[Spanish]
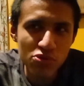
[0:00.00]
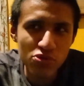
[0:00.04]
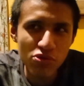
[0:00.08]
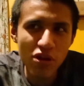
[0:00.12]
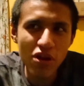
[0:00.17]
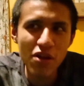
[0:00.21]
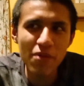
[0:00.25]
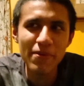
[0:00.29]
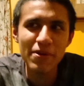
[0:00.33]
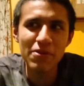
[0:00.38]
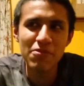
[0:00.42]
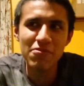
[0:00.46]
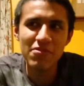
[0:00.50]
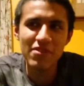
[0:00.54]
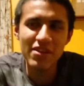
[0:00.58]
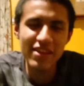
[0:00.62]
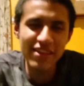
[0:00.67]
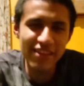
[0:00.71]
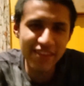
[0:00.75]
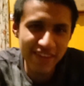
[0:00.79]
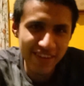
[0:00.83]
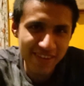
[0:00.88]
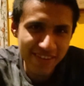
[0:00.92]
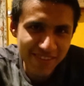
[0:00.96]
suele haber un
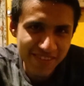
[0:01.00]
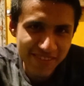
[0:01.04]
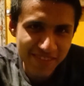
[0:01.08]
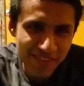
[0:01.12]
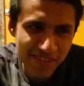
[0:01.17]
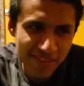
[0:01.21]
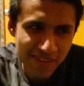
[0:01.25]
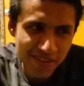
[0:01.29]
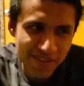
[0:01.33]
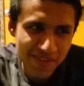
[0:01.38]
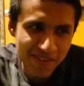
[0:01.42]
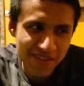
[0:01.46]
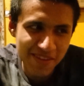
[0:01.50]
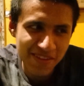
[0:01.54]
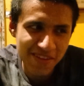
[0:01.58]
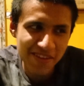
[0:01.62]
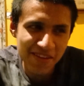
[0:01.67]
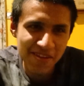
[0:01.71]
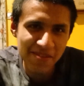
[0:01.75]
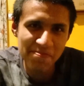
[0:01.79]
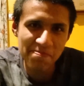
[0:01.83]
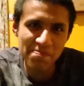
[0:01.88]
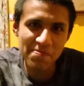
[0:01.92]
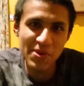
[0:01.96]
líder.
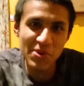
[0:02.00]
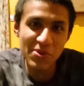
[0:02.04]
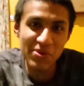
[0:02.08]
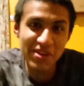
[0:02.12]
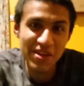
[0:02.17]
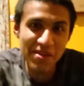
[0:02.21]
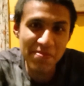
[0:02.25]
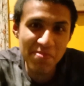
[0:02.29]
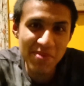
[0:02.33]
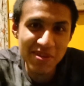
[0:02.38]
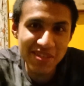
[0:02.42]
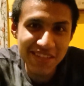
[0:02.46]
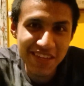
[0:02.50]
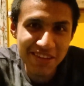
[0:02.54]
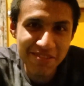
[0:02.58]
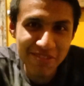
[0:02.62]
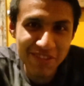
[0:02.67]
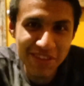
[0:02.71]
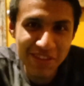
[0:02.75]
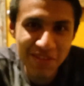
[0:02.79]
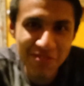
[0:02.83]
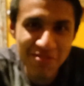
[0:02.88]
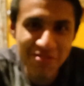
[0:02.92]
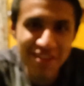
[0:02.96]
Pero ¿qué pasa
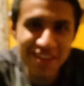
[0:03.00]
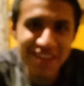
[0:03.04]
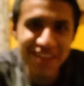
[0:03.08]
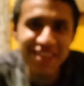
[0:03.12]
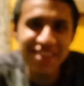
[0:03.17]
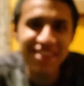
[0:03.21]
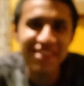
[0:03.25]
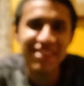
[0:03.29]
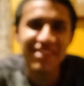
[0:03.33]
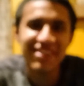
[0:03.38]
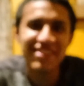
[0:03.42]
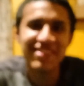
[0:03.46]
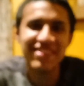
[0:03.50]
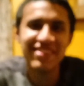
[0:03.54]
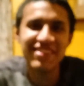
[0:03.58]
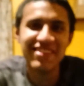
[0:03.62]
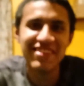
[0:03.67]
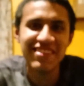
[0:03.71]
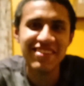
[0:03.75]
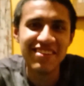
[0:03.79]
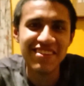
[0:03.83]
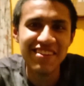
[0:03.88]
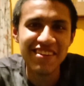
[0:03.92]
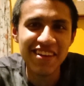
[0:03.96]
cuando no hay líder?
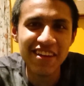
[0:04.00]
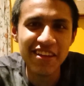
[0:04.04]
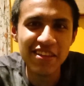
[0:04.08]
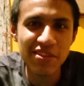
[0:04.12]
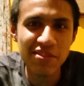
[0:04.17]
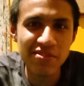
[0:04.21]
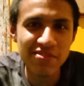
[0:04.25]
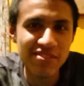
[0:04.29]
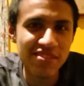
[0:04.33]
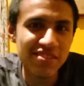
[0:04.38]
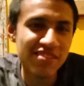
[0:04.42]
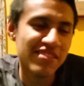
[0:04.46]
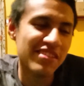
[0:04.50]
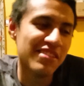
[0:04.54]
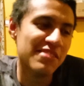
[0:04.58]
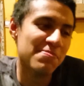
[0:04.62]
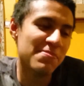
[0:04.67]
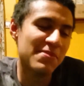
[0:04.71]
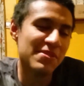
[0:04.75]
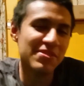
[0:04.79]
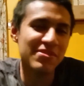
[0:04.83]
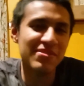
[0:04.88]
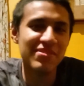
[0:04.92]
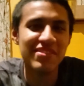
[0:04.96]
Entonces las
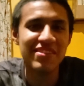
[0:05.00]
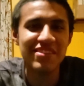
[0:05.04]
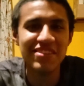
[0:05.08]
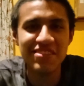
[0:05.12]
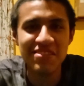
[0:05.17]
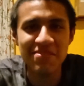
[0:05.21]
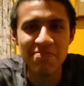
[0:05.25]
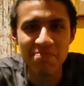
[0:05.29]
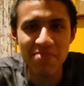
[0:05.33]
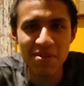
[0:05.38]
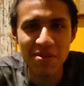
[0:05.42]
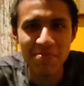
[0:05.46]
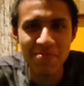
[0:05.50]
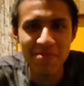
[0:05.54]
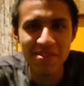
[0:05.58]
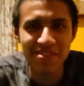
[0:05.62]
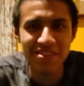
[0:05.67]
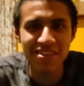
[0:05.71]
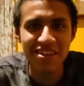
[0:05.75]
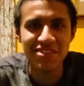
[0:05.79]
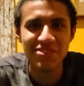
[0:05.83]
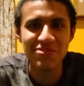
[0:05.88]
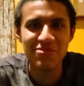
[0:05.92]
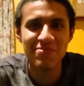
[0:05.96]
personas
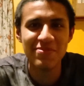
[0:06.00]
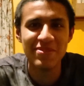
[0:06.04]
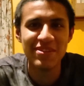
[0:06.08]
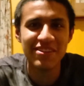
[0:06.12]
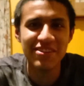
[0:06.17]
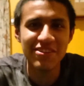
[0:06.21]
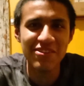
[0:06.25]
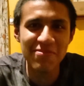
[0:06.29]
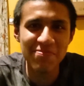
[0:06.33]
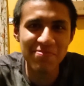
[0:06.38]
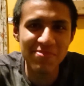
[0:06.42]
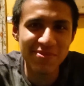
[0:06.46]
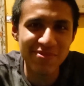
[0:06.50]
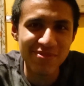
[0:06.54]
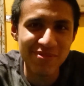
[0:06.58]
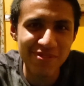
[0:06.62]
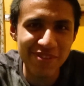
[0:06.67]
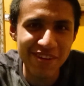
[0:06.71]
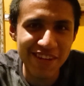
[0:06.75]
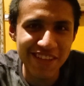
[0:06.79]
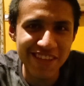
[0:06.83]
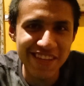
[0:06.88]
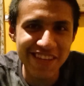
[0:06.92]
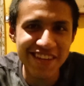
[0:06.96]
simplemente asumen, no, pues
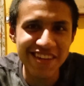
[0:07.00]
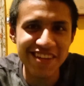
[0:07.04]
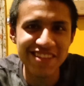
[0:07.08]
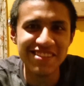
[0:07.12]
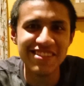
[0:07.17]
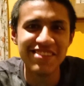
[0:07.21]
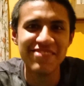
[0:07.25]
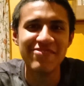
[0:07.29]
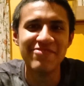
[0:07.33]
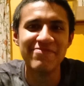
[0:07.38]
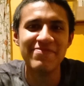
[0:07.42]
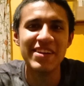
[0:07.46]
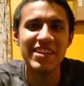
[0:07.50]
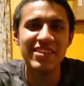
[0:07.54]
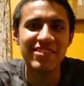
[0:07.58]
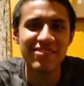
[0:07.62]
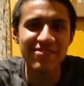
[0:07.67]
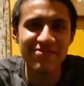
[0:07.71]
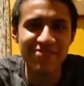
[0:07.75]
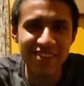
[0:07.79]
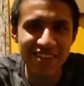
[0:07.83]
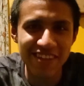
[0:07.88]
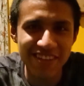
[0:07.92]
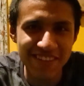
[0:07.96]
lo que diga este
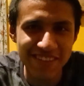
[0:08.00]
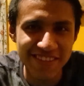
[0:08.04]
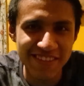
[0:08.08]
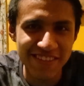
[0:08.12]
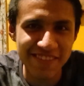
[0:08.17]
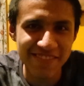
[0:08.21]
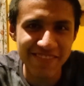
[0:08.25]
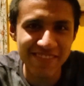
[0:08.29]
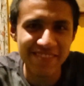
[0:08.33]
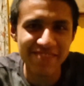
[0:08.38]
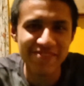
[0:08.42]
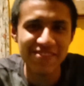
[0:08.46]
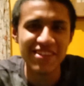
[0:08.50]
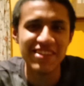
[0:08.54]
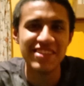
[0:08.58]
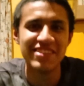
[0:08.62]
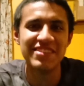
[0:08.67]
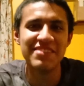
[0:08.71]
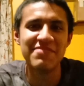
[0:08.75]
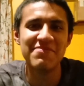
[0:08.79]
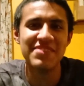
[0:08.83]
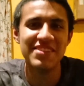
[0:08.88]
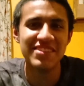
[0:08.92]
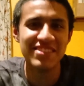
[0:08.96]
vato, porque se ve que
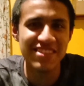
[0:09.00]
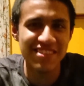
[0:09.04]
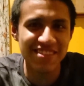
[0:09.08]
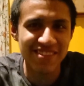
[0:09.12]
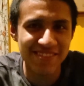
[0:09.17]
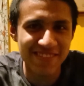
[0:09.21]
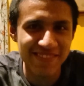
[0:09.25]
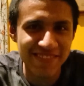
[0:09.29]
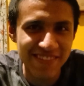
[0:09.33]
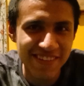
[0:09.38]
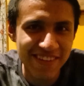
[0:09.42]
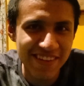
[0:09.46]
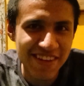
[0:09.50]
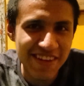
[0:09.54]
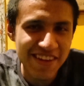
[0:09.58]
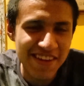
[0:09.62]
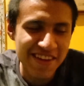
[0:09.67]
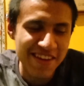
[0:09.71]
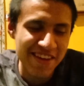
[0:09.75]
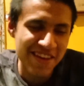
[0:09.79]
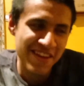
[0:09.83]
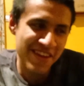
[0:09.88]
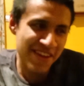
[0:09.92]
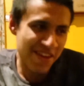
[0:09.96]
es el más listo.
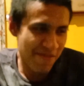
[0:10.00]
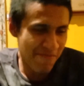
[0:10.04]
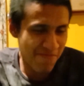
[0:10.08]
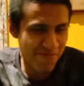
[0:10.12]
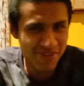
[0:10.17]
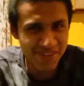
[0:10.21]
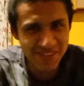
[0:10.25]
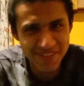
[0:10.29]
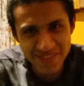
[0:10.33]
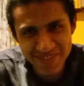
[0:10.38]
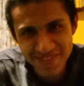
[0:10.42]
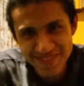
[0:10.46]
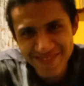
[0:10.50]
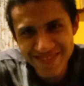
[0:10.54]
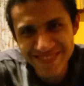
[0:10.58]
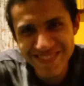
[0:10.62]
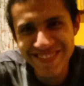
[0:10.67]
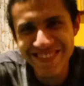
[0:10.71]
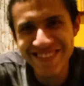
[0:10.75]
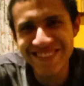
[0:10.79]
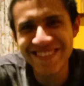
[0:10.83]
Pues no.